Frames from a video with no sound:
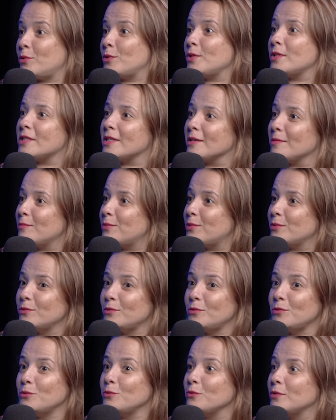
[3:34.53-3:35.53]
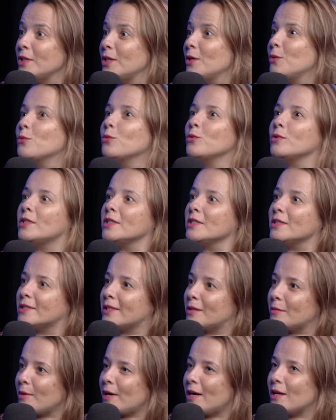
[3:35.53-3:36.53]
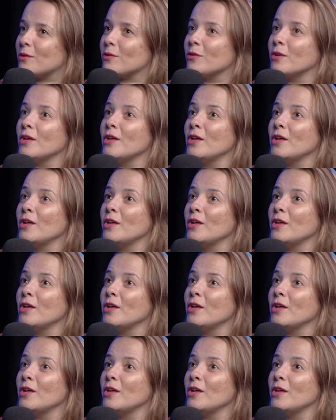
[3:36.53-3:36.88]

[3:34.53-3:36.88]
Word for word: por exemplo, num dia útil de trabalho.